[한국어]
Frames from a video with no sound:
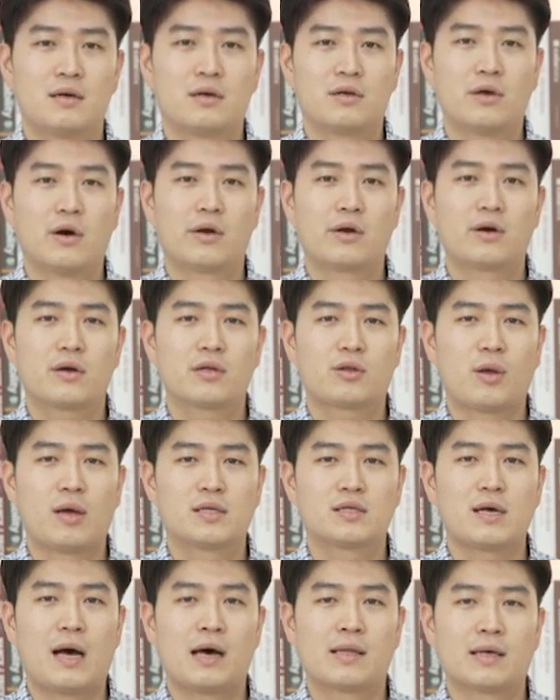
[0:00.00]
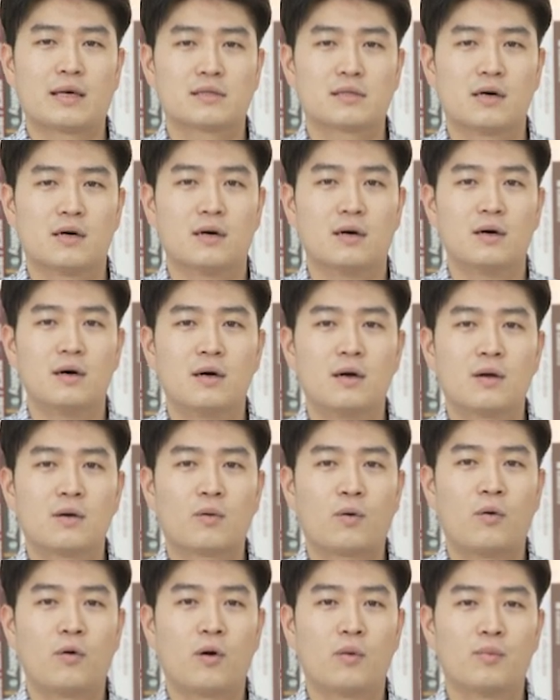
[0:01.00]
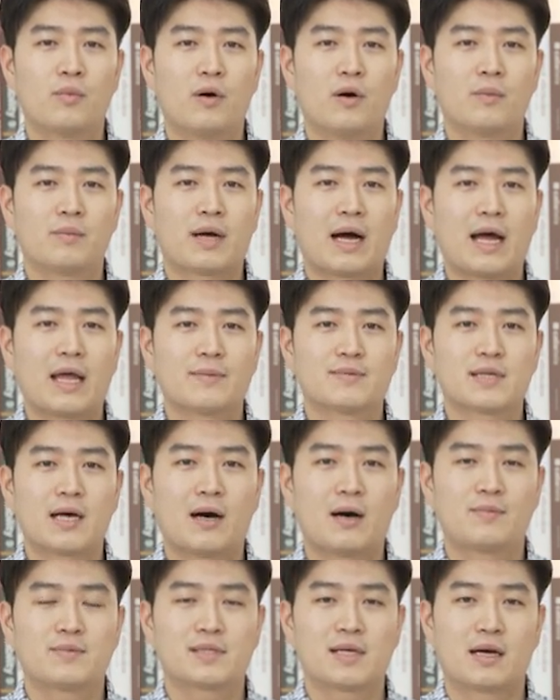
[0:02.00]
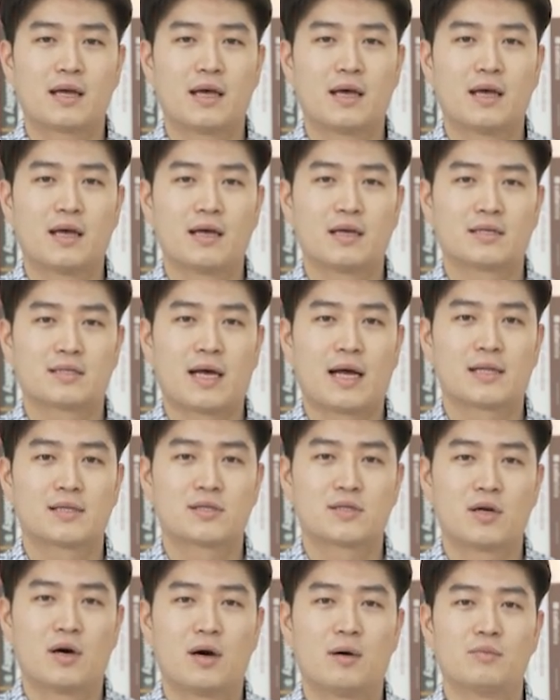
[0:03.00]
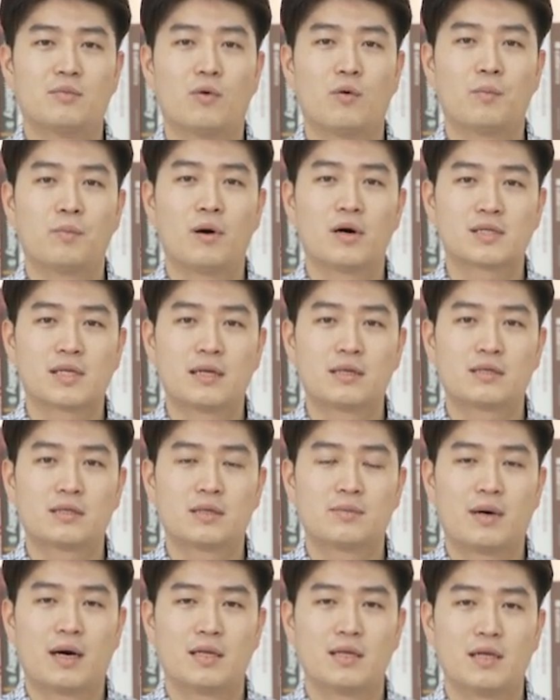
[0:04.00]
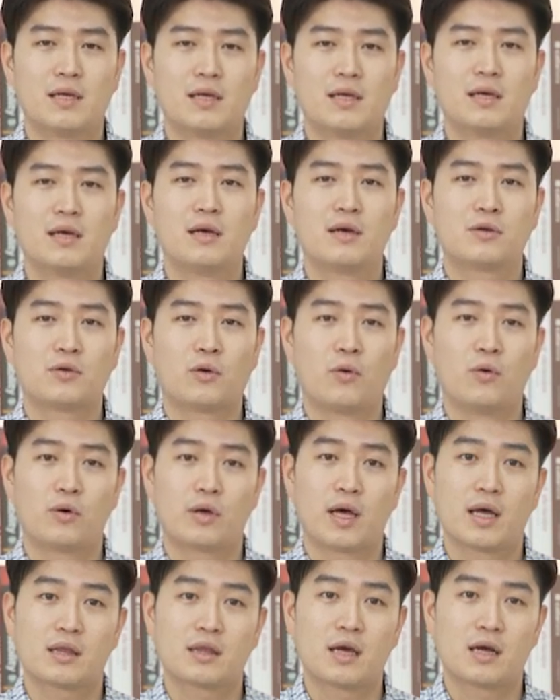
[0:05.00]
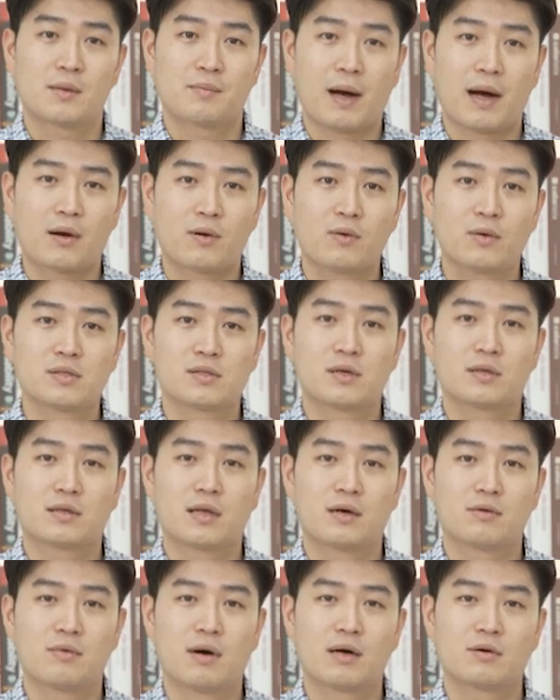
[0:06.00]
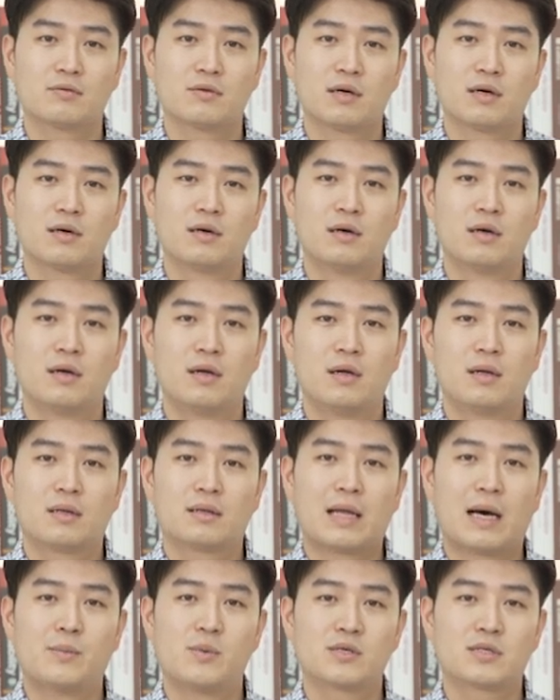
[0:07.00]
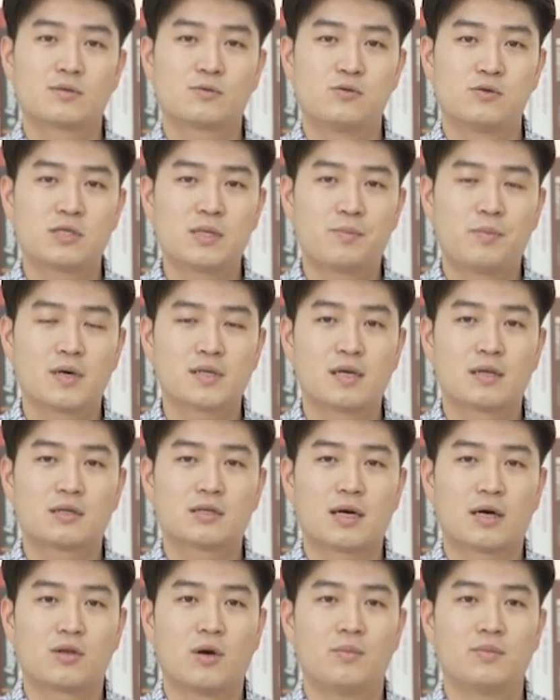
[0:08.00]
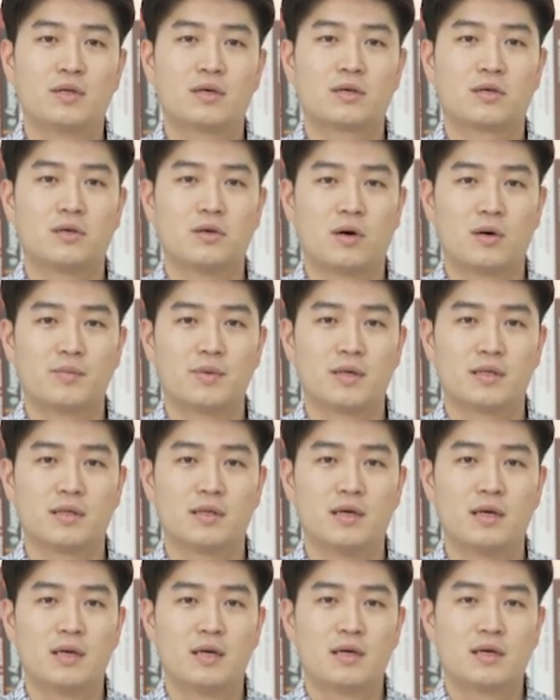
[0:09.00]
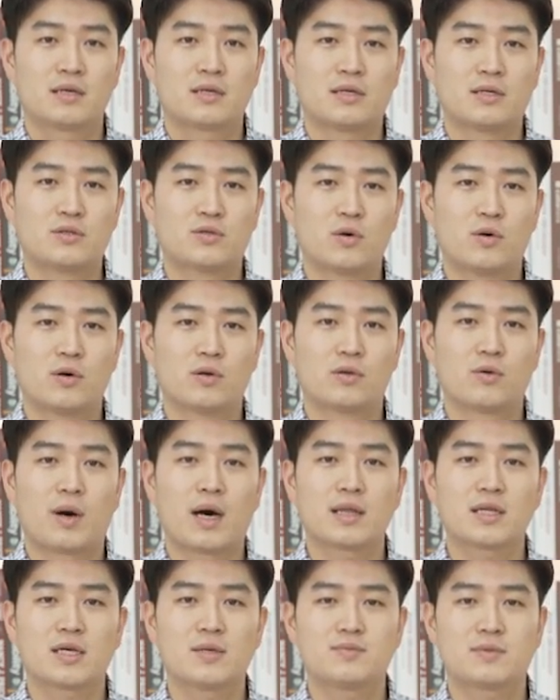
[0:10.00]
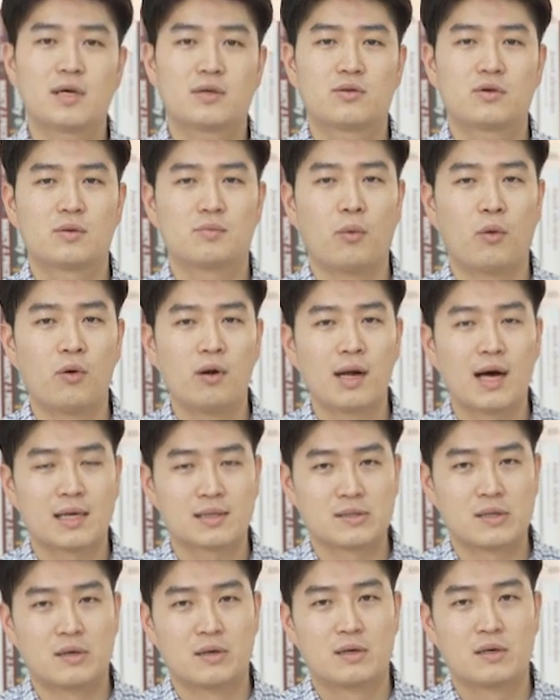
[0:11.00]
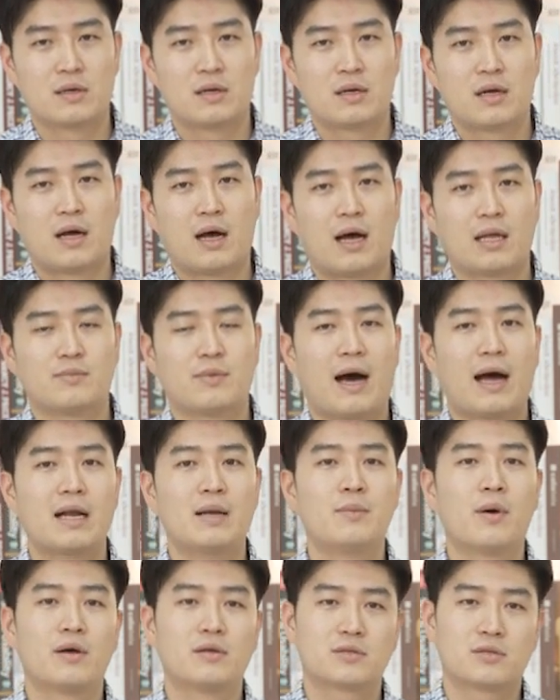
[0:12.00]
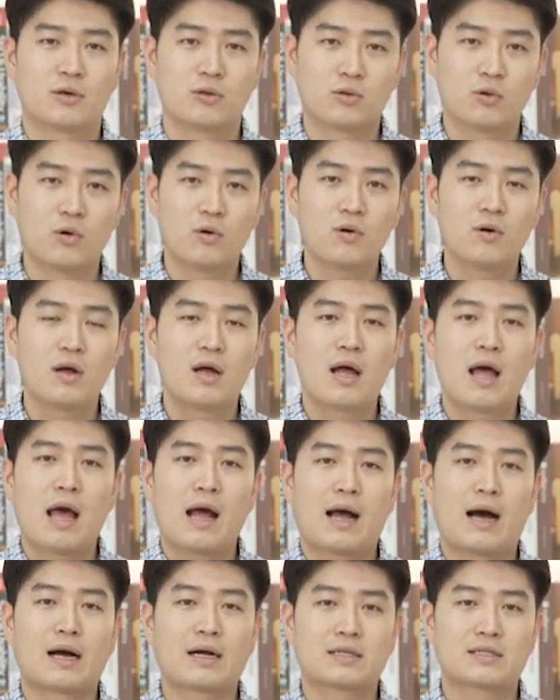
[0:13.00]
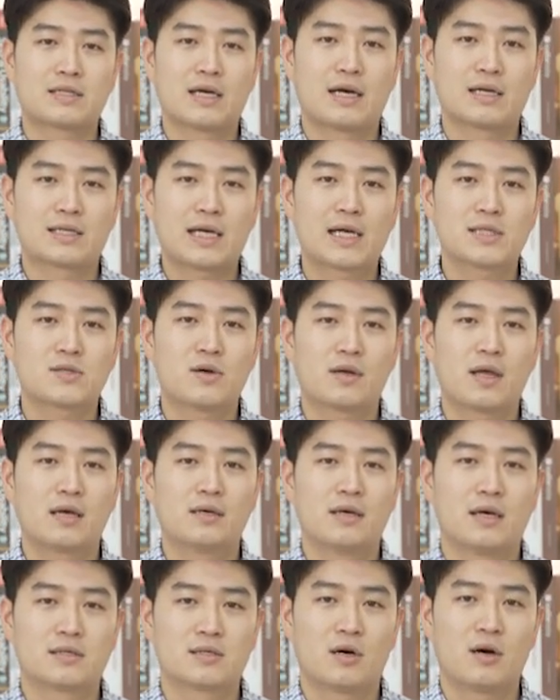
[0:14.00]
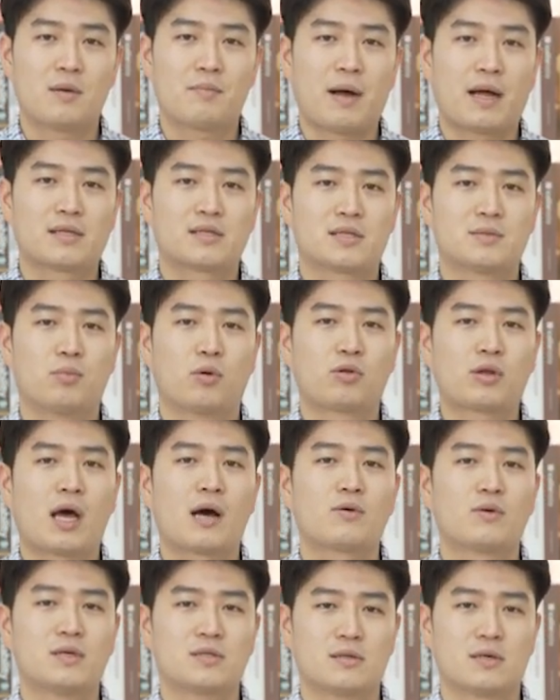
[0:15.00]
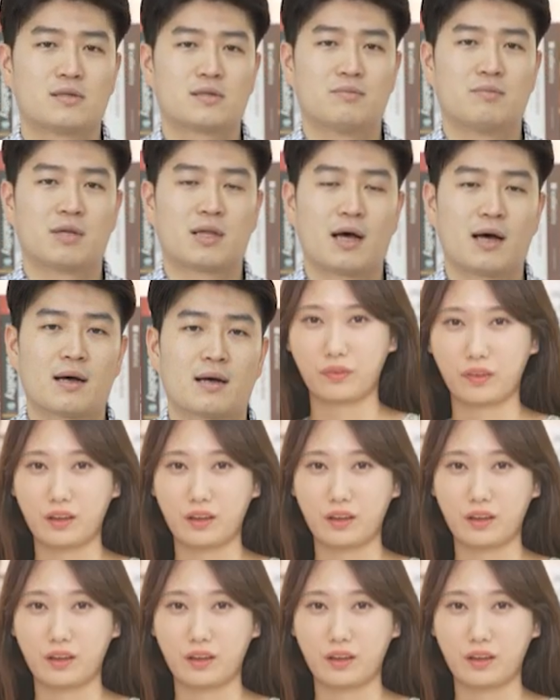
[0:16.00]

여력이 되지 않아서 고용보험 가입 사업장의 사 점 오 퍼센트만이 교육의 혜택을 받고 있었다고 하고요. 나머지 구십 퍼센트가 넘는 기업은 기존 환급 제도를 몰라서 아니면 알면서도 각자 사정에 의해서 받지 못하고 있었습니다.